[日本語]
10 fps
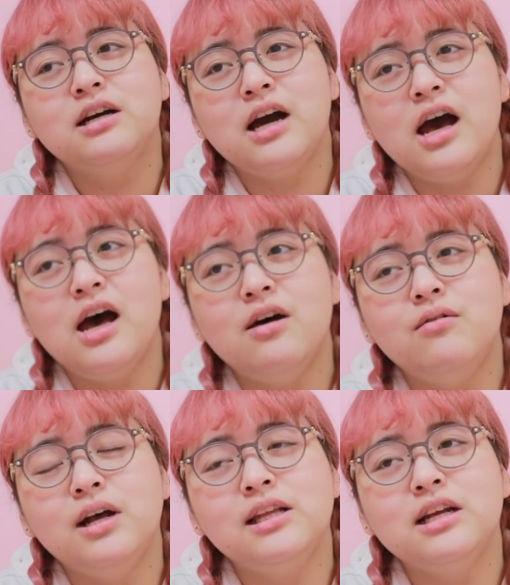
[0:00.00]
果
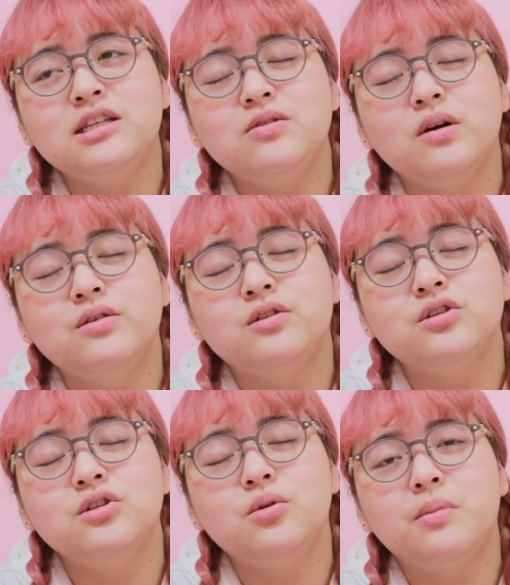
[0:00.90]
私は普
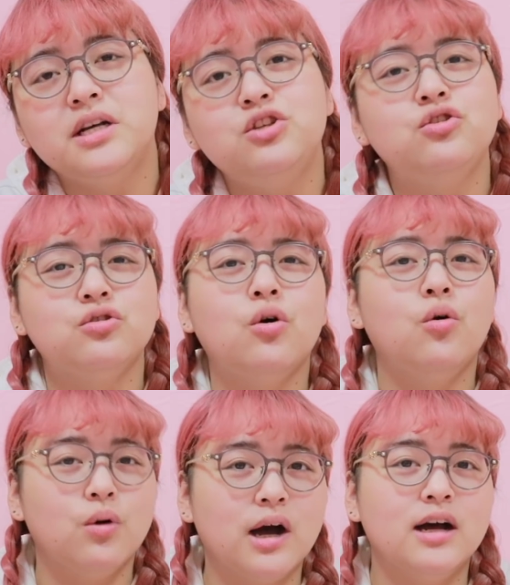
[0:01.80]
通のマッシュの
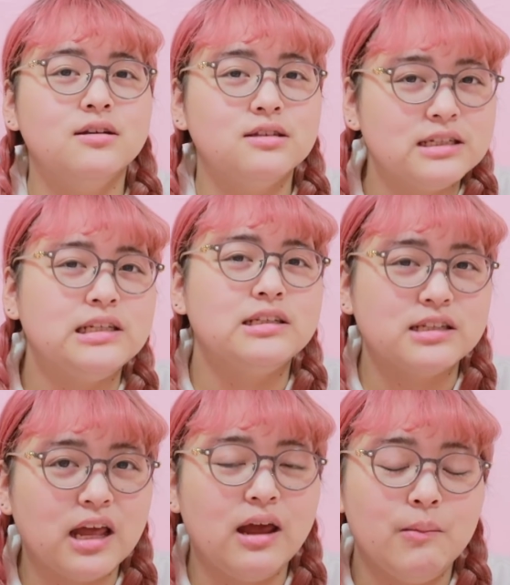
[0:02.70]
方が好きです
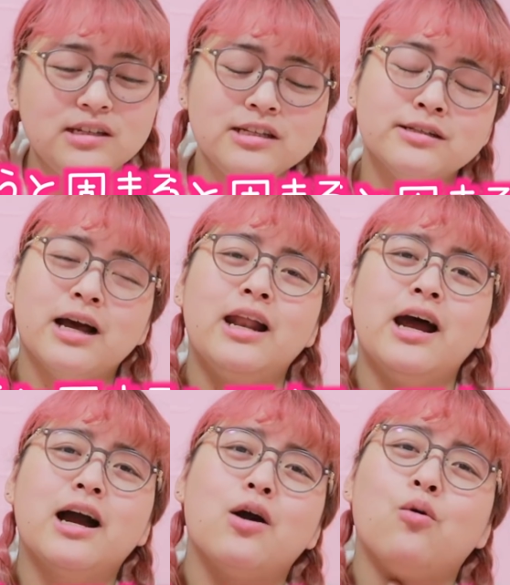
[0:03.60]
ねチーズが
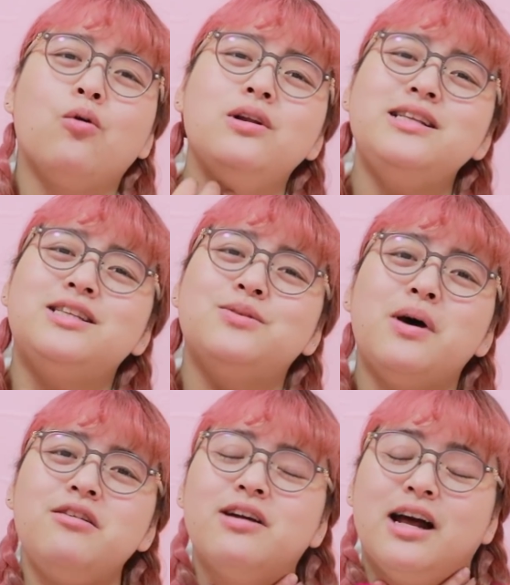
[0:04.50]
なんかここに詰
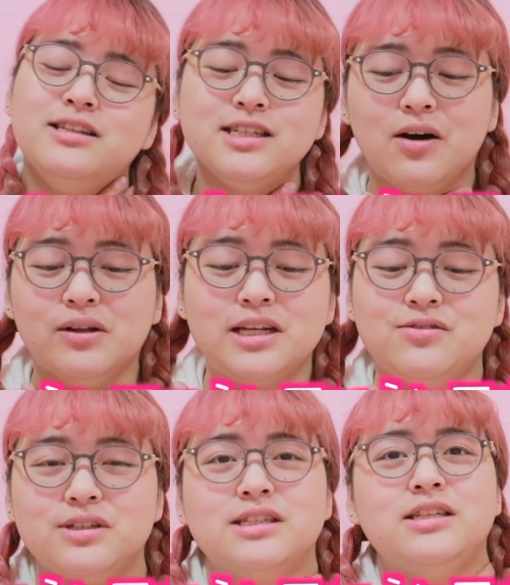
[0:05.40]
まる感じが
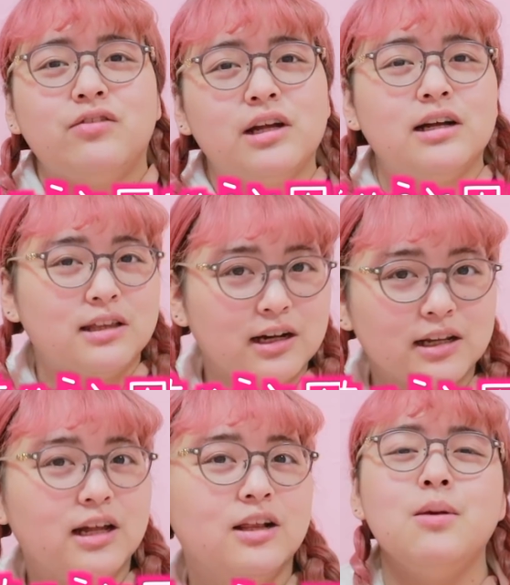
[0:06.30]
私は好きではなかったか
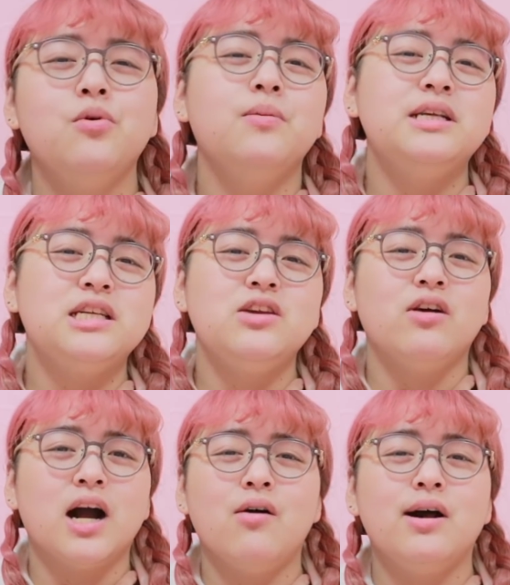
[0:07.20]
なデブ飯に
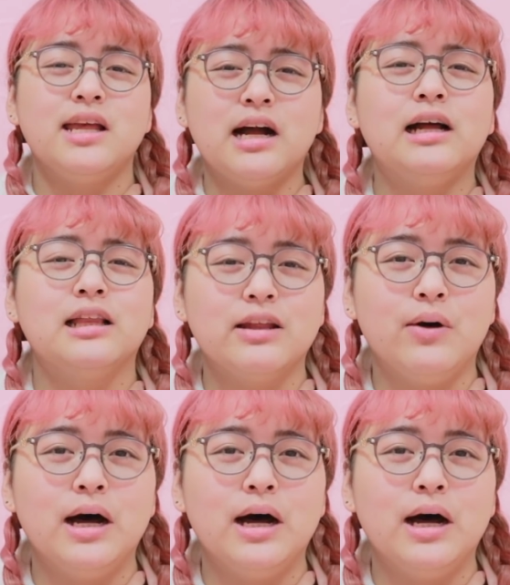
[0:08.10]
は変わりなかった